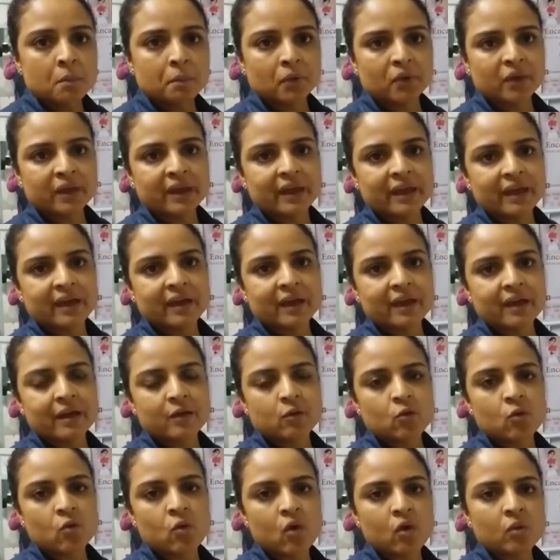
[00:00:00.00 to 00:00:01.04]

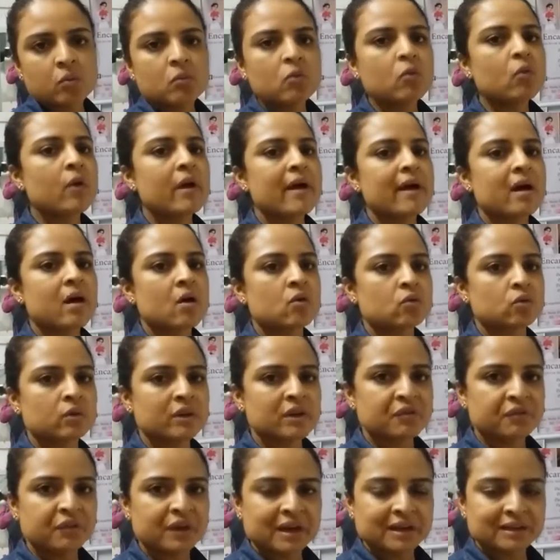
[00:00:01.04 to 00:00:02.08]
porque como é algo
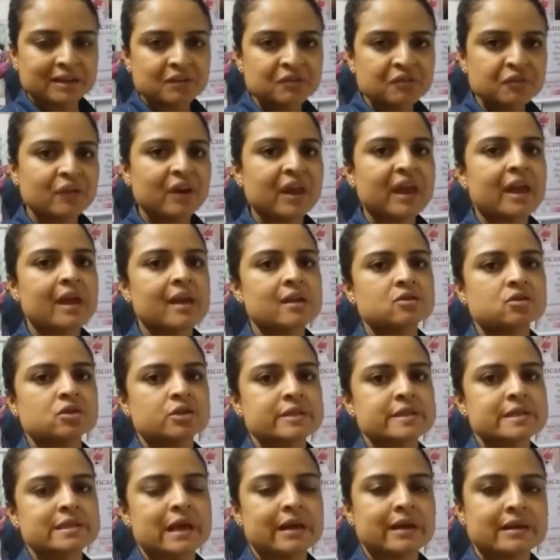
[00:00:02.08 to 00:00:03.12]
que fica na
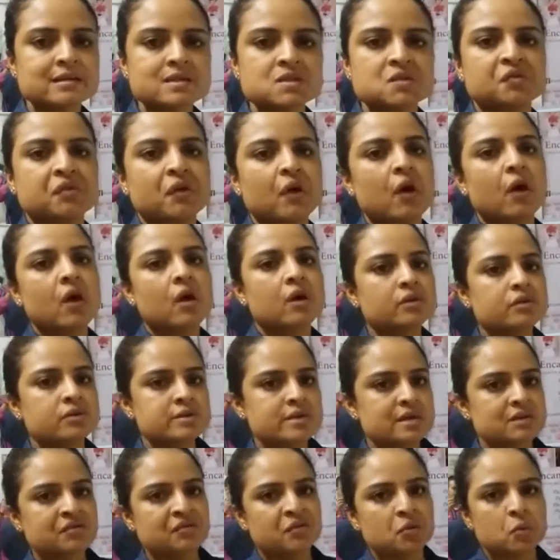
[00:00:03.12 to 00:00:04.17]
frente, sai nas
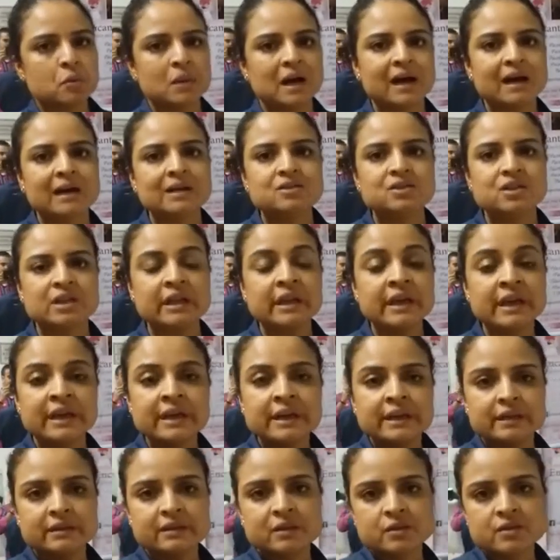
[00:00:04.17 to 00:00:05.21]
fotos, em filmagem,
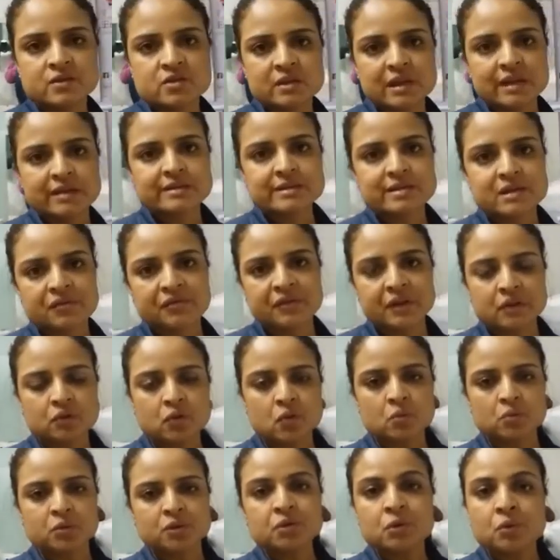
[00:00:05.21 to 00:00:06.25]
então isso tem que ser
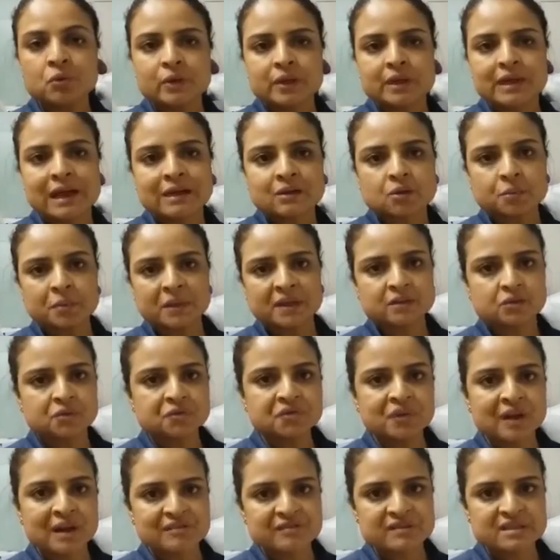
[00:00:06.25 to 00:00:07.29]
feito com muito cuidado para
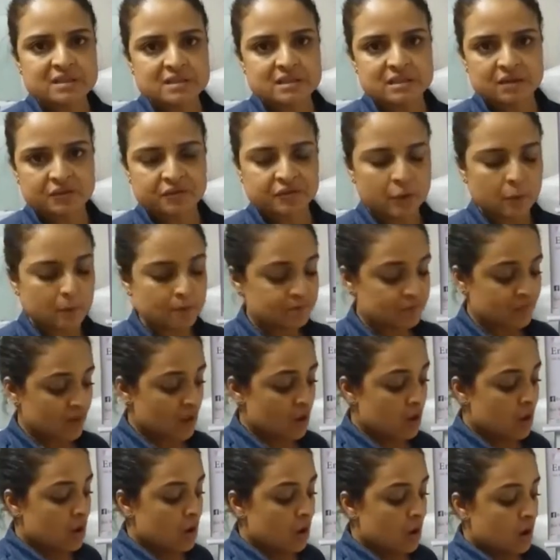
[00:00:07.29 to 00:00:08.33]
não ficar visível.
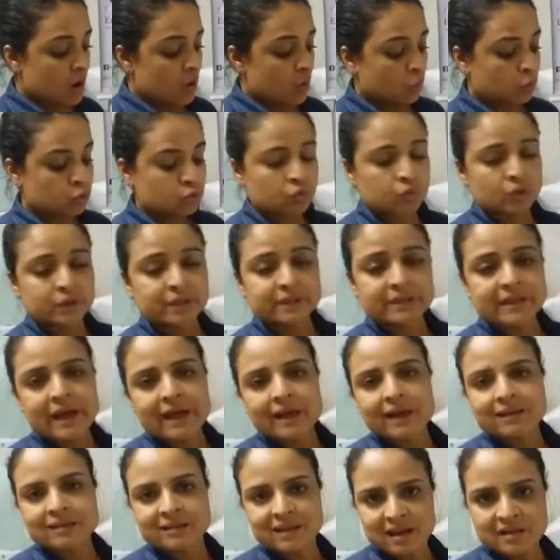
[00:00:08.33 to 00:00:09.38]
O tule
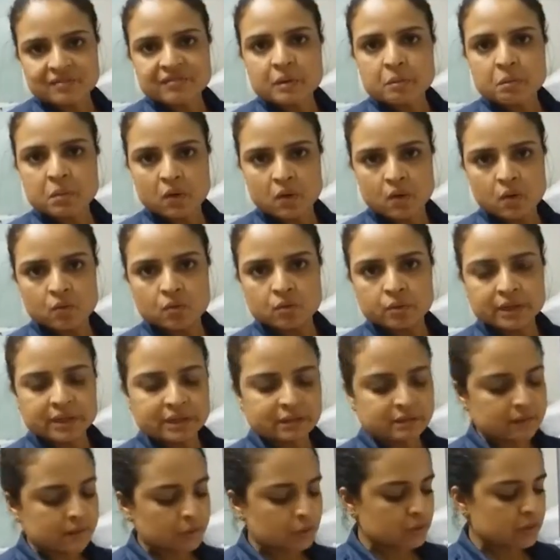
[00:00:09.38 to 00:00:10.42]
dela tava bom,
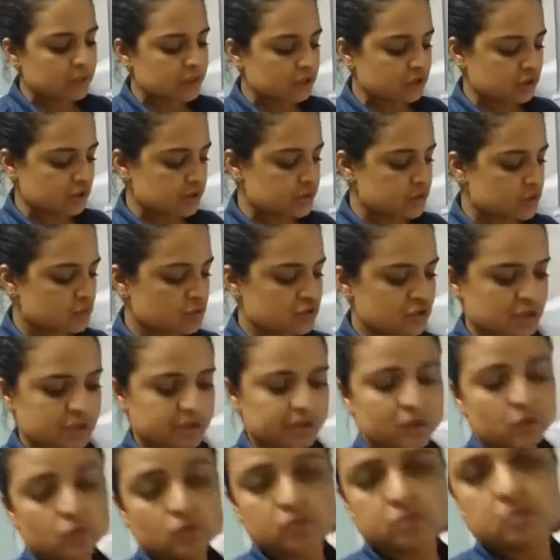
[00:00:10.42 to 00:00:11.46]
então o que, que a gente
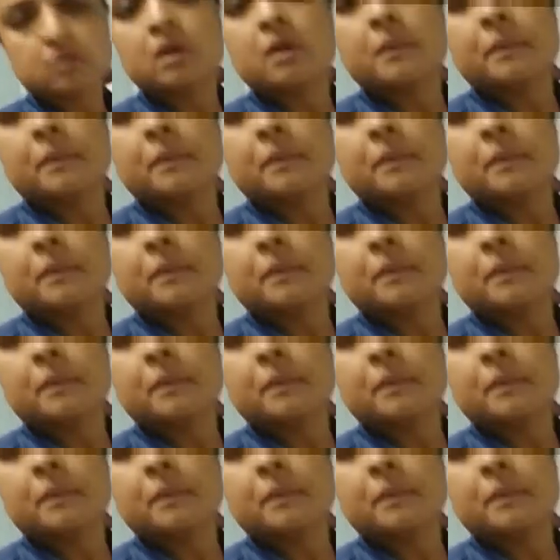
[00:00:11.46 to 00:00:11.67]
sugeriu?